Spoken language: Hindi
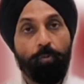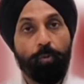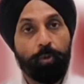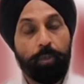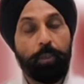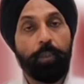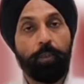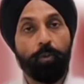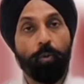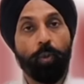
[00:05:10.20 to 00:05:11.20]
वो
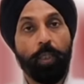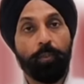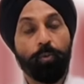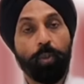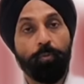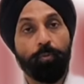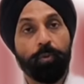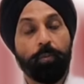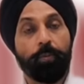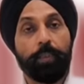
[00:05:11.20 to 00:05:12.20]
सीईओ e होगा क्योंकि वो
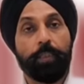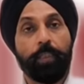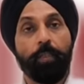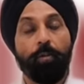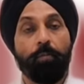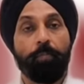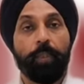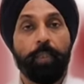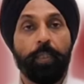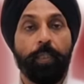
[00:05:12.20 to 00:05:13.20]
सभी स्टेट
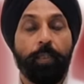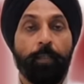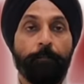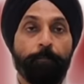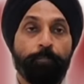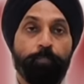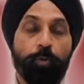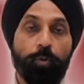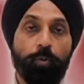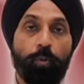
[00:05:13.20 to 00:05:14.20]
गवर्नमेंट के
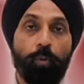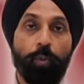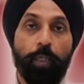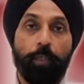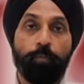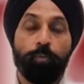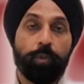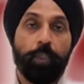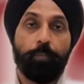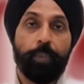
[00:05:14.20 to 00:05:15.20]
जो लोग हैं
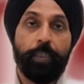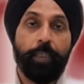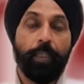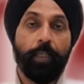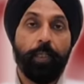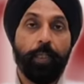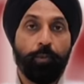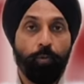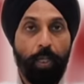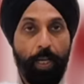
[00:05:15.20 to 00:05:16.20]
उनसे भी डील करेगा
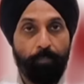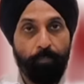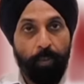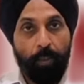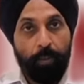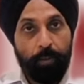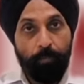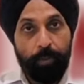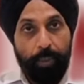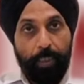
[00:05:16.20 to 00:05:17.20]
तो आप
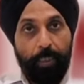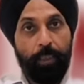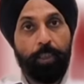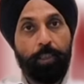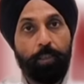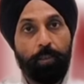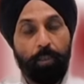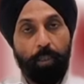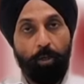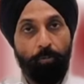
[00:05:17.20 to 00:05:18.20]
समझिए कि इस
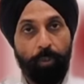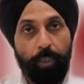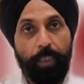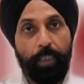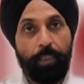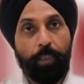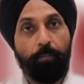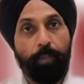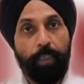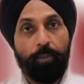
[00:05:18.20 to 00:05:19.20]
कम्युनिकेशन
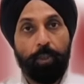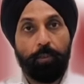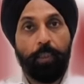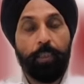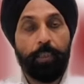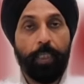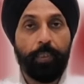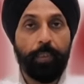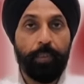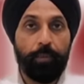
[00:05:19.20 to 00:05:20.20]
में जितनी
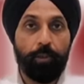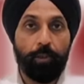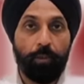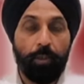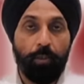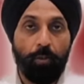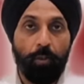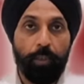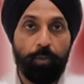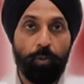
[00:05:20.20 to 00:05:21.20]
जानकारी जितनी
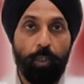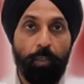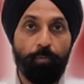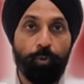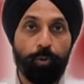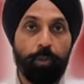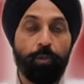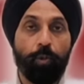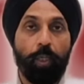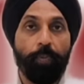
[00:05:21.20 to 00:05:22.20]
नॉलेज जो है वो
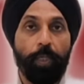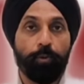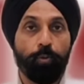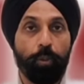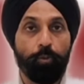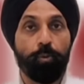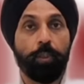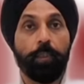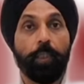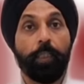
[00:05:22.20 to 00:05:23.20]
सीईओ e के पास होगी
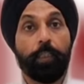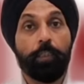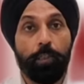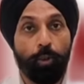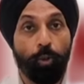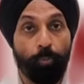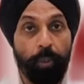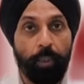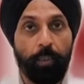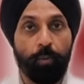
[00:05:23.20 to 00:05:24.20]
उससे ज्यादा किसी को
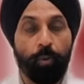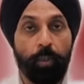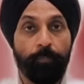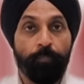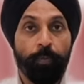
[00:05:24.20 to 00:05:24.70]
भी नहीं होगी